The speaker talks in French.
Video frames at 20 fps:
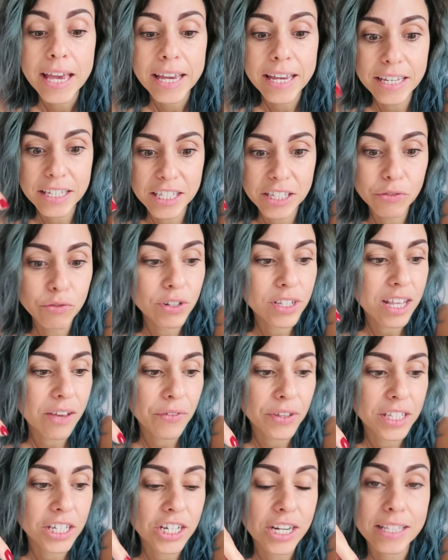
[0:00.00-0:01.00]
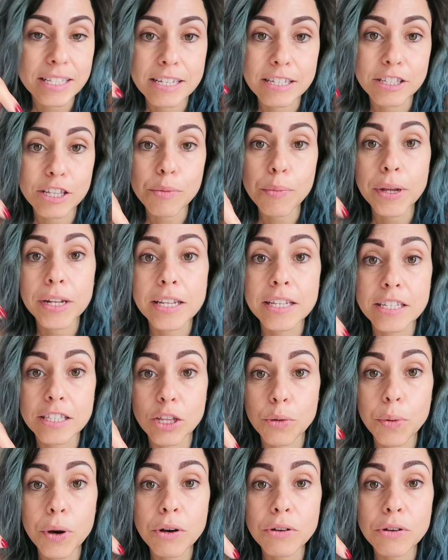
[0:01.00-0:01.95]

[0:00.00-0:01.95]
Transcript: Et si vous les avez déjà testés, bah, n'hésitez